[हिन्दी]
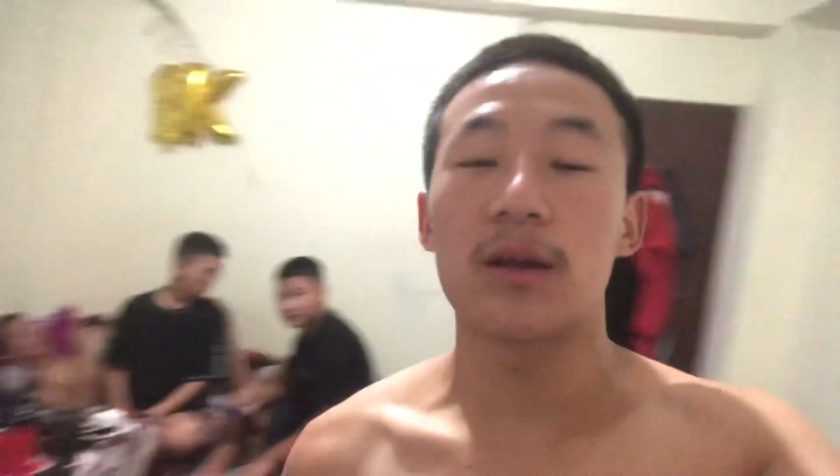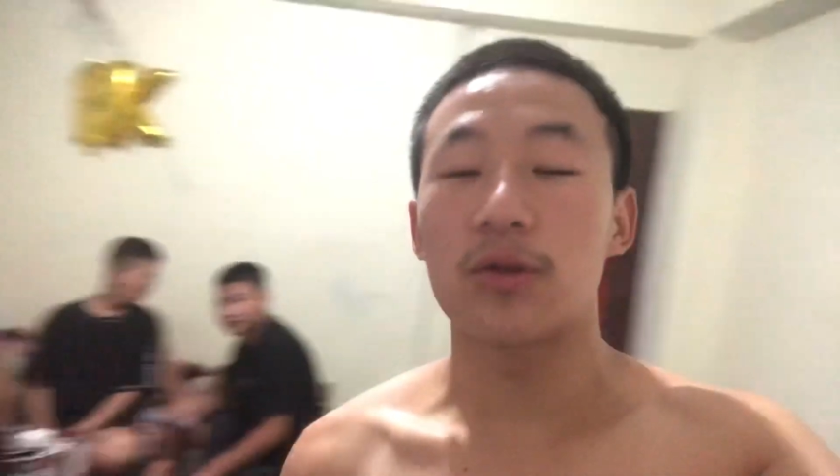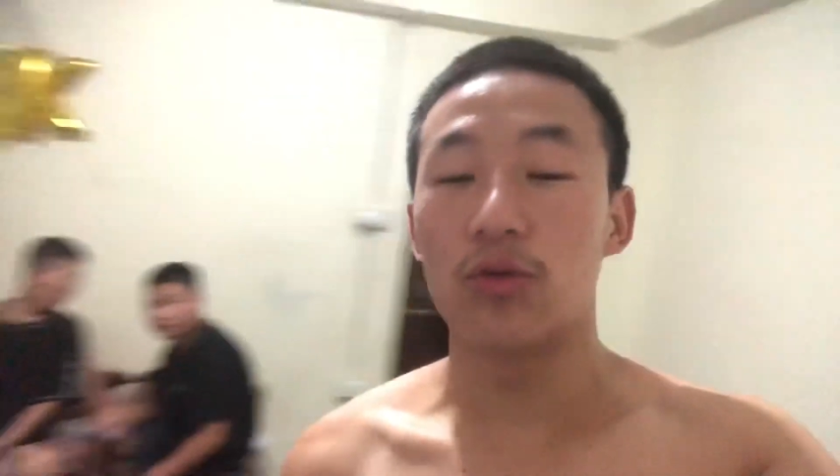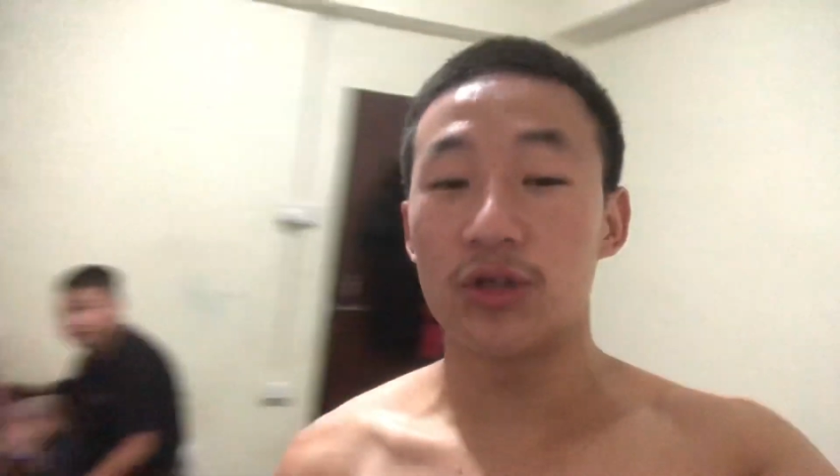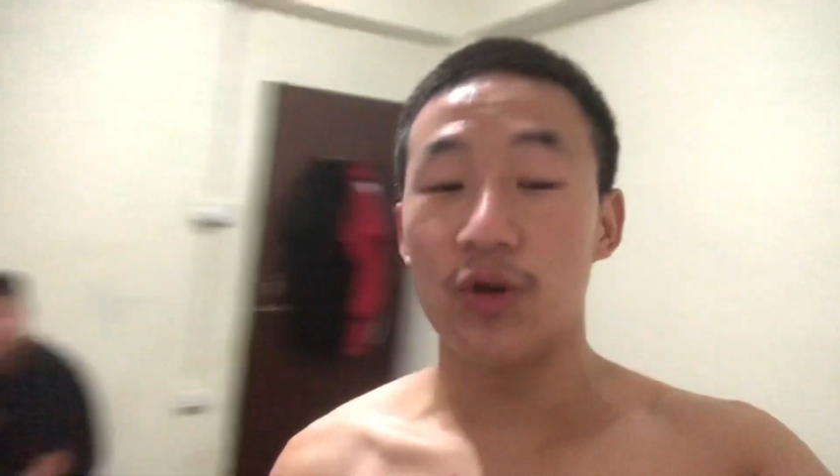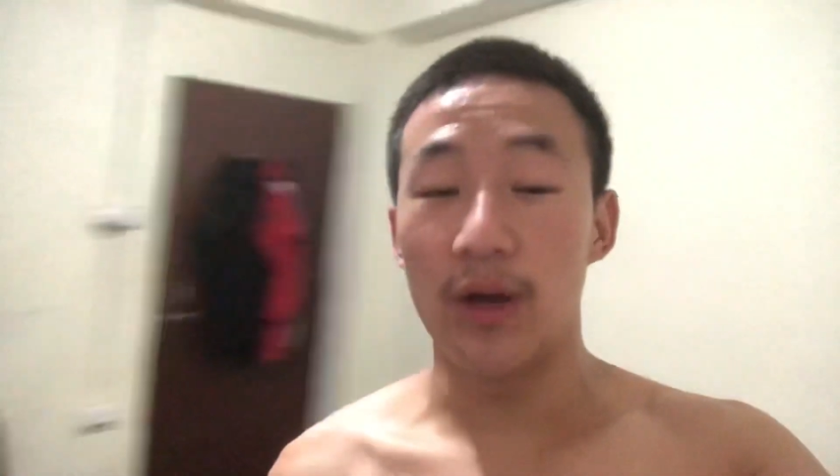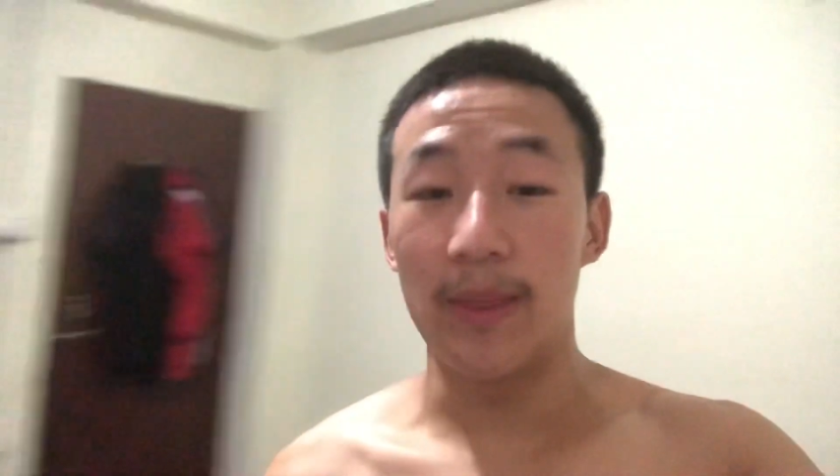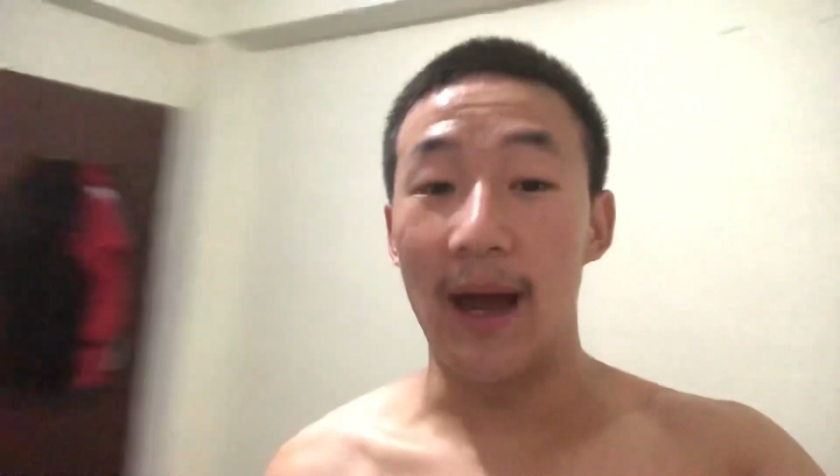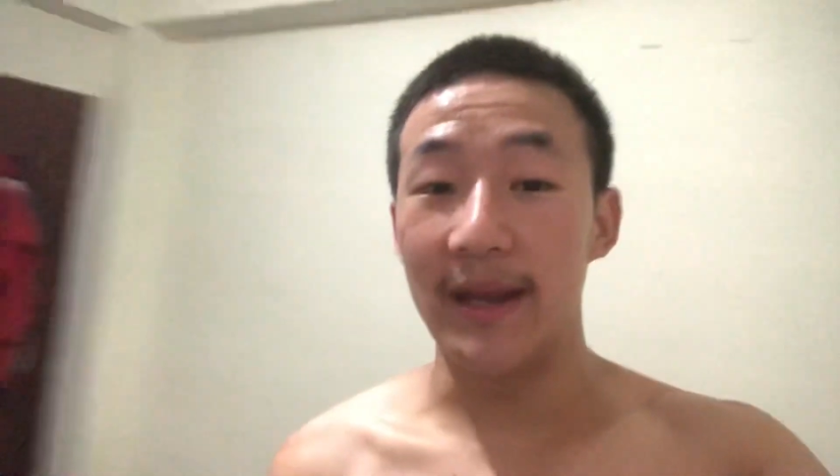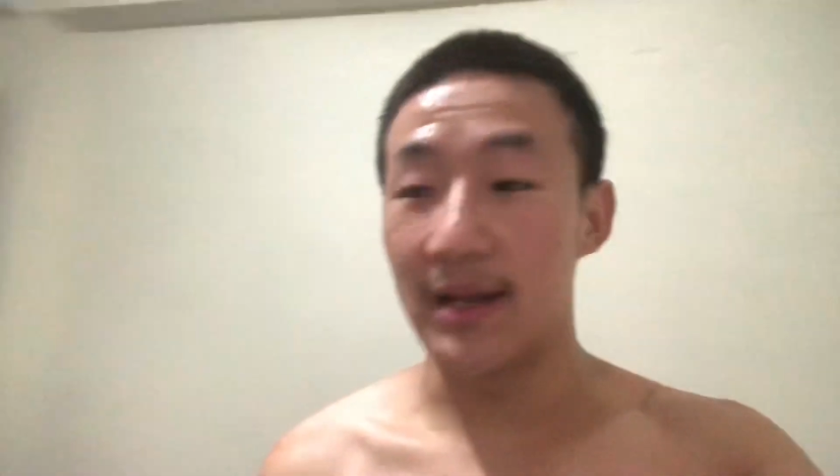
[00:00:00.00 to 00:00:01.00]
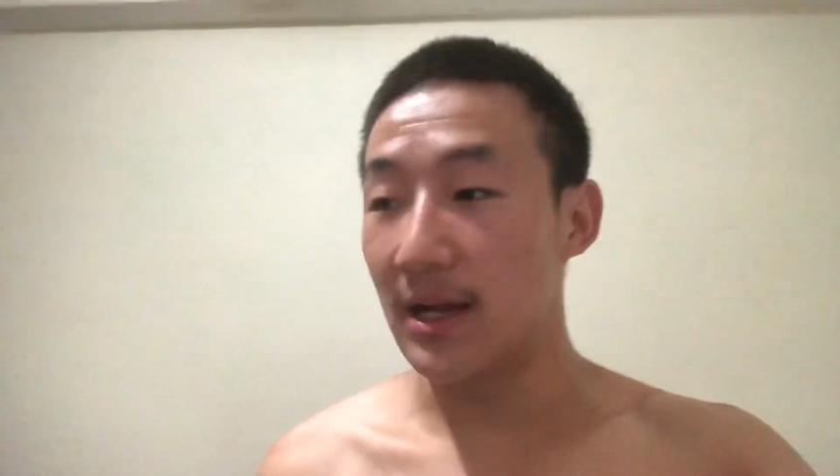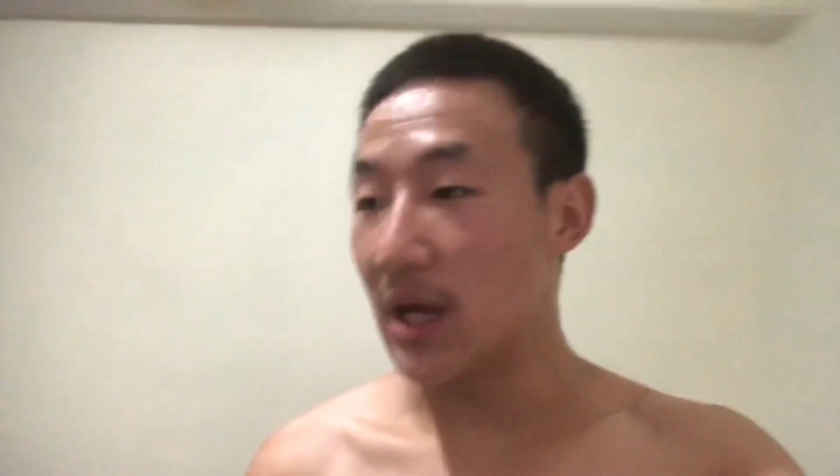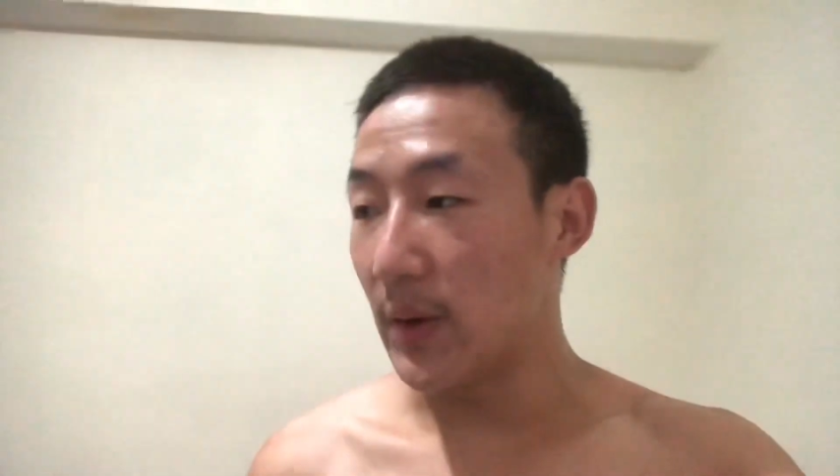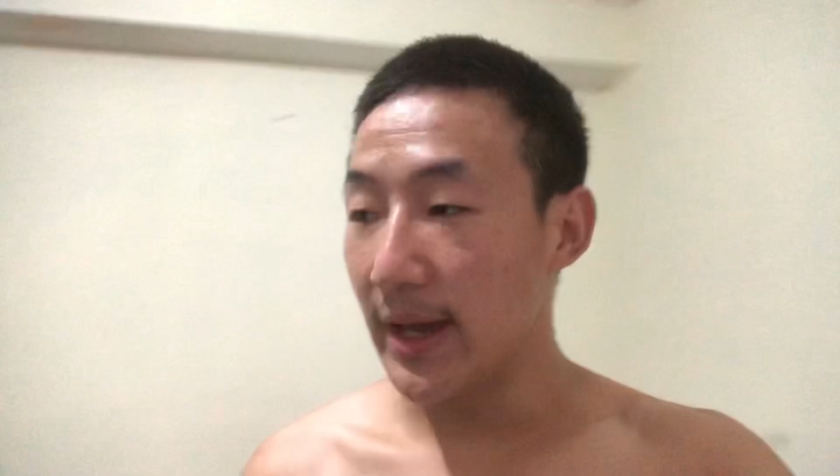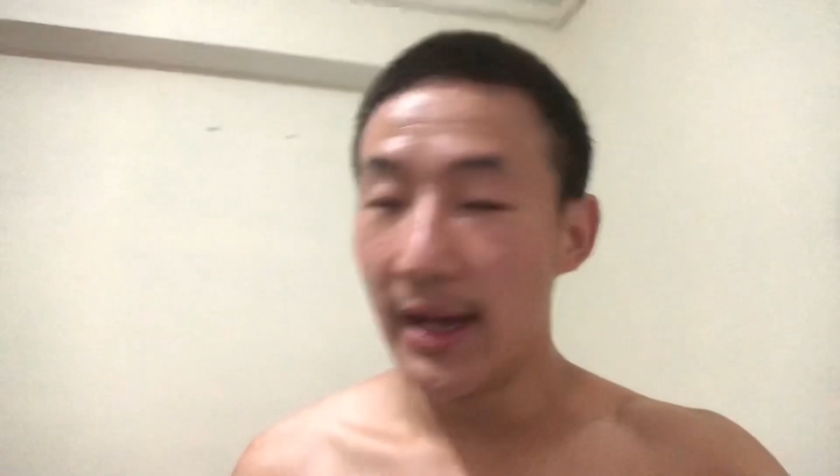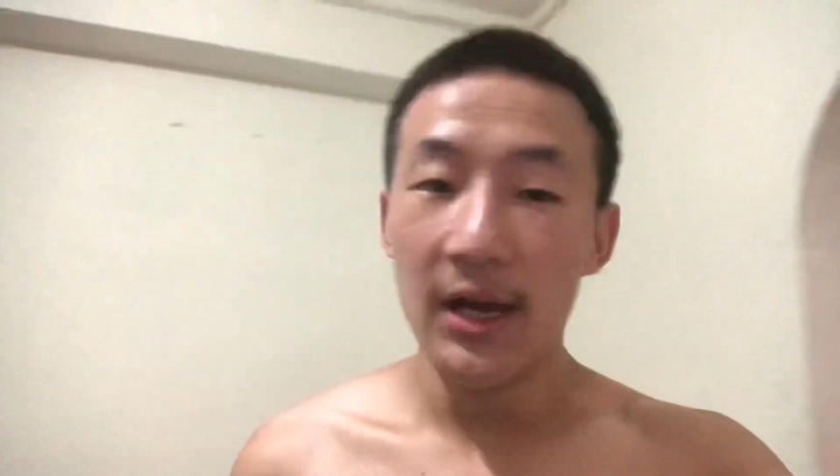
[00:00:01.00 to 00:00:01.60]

दोस्त जो है नहाने के लिए गया हुआ है